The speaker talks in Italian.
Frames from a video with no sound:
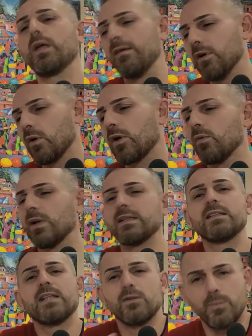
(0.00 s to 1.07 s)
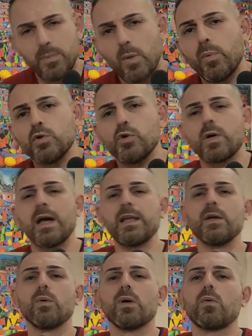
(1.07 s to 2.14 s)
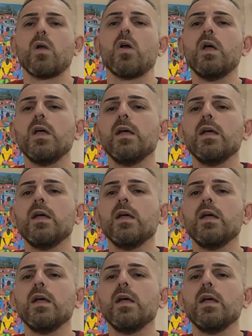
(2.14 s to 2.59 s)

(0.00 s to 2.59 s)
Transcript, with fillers: che è vero che è un adattato però può giocare in quel ruolo,